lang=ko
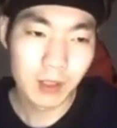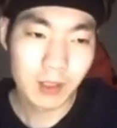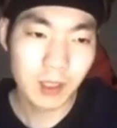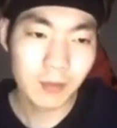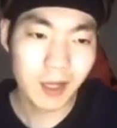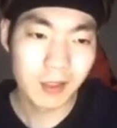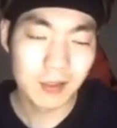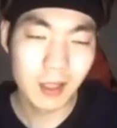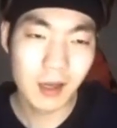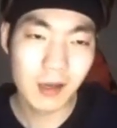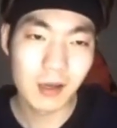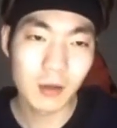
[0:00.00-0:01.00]
굉장히 많이
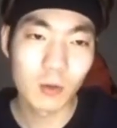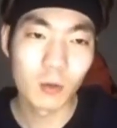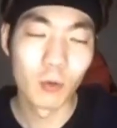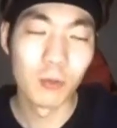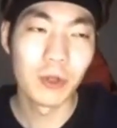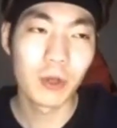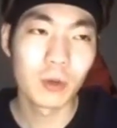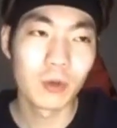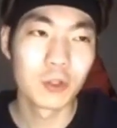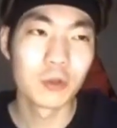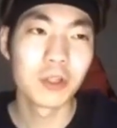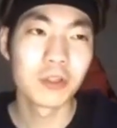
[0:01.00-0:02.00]
생각을 했고
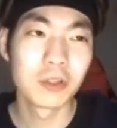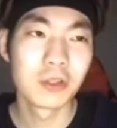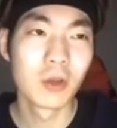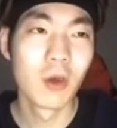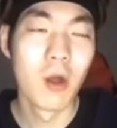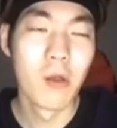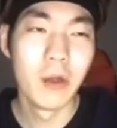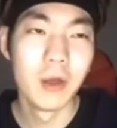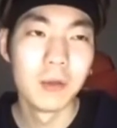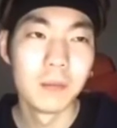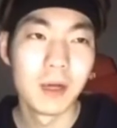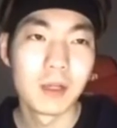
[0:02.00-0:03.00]
고민했고 그 과정에서
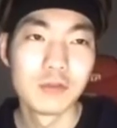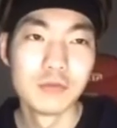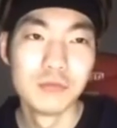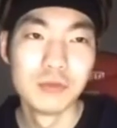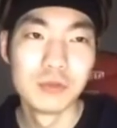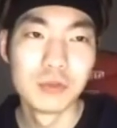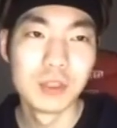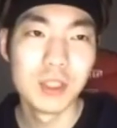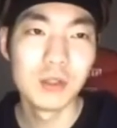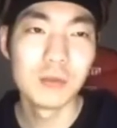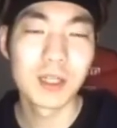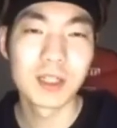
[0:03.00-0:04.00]
막 눈물도
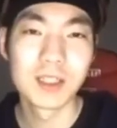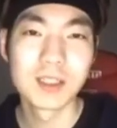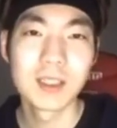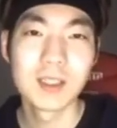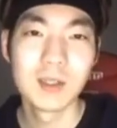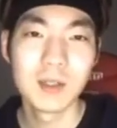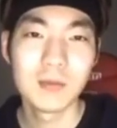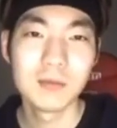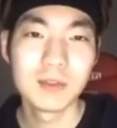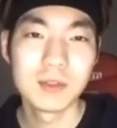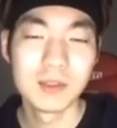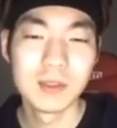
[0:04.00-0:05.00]
흘리고 막 그랬어요.
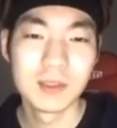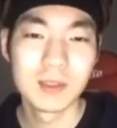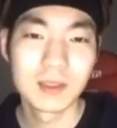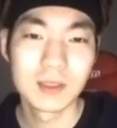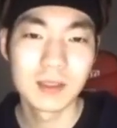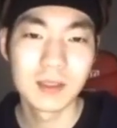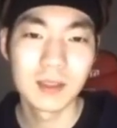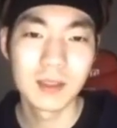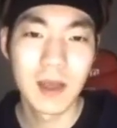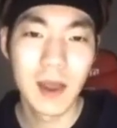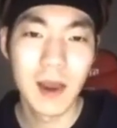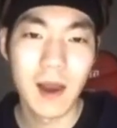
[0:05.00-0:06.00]
아무튼 그러니까
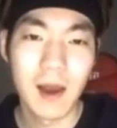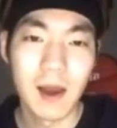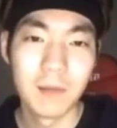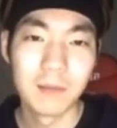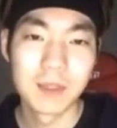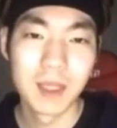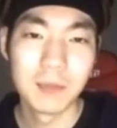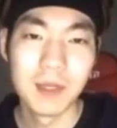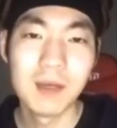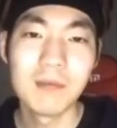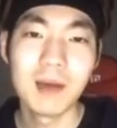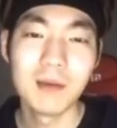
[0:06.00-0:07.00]
제가
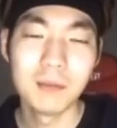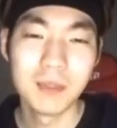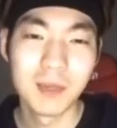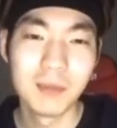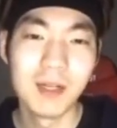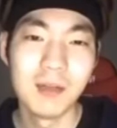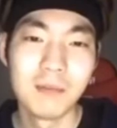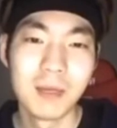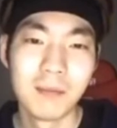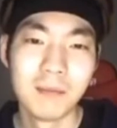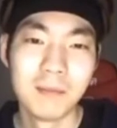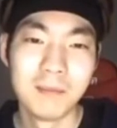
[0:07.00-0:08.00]
필린 마음입니다. 필린
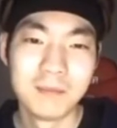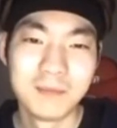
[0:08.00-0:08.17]
마음.